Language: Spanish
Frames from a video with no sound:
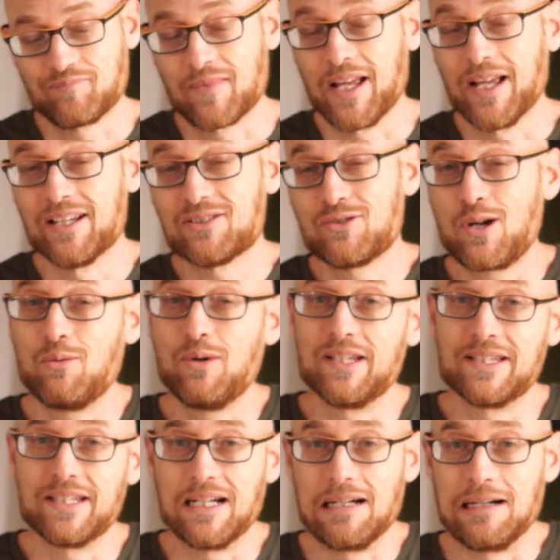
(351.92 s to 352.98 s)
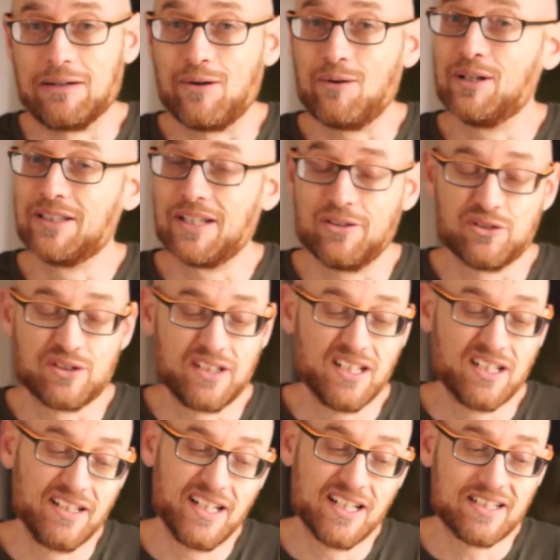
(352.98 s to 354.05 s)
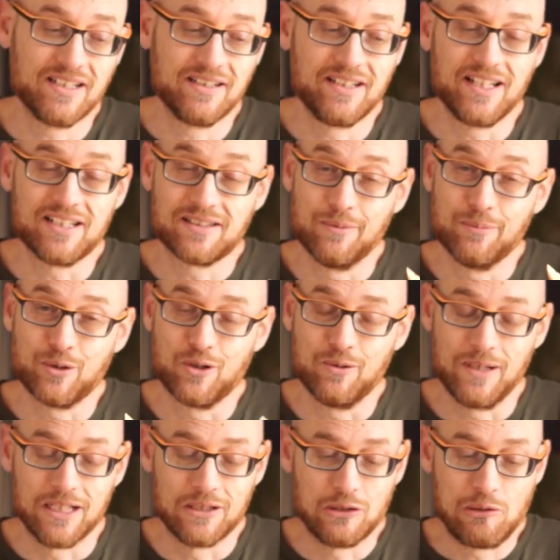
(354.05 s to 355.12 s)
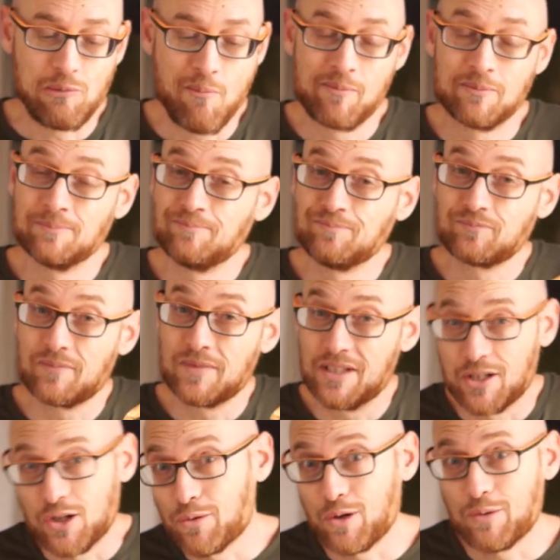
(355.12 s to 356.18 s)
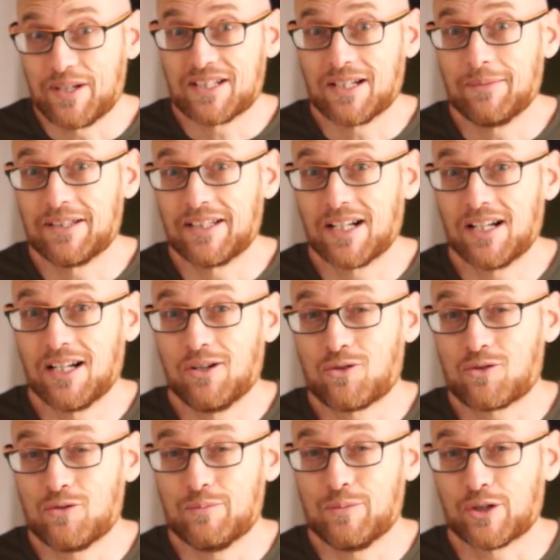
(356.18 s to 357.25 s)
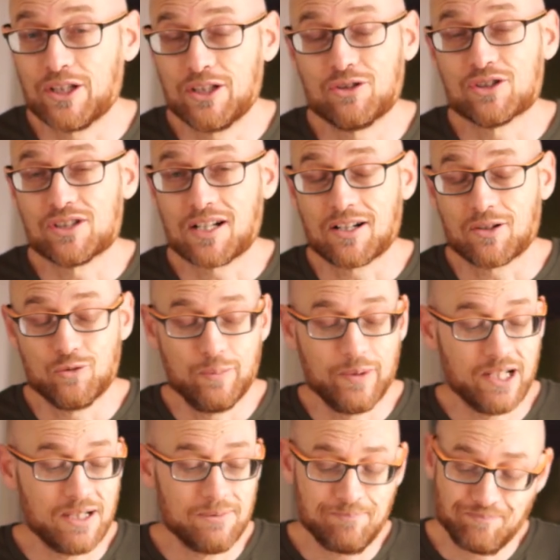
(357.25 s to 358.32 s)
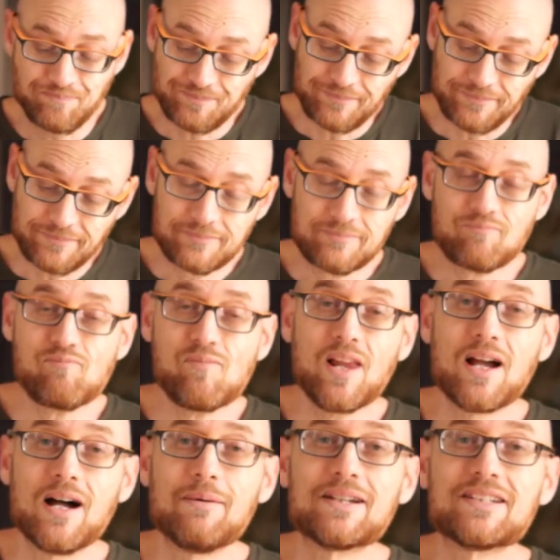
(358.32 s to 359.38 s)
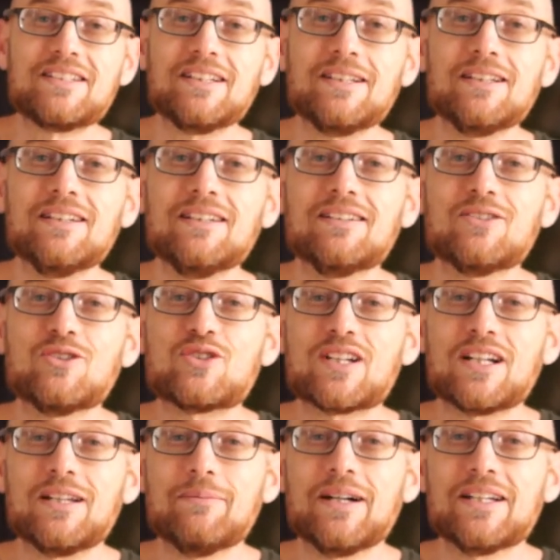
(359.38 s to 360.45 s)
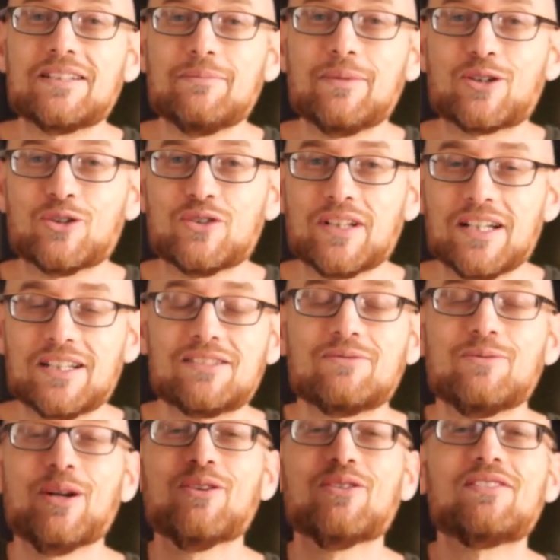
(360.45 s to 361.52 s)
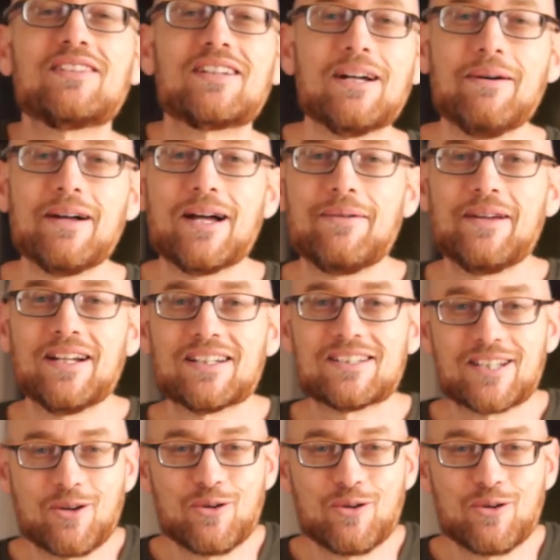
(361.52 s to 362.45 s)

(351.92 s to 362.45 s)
Esto aguanta, no aguanta dos días, el día siguiente ya está un poco blando. Si lo volvéis a meter en el horno un poquito se recupera. A ver si os animáis y me contáis. Bueno, que vaya bien, hasta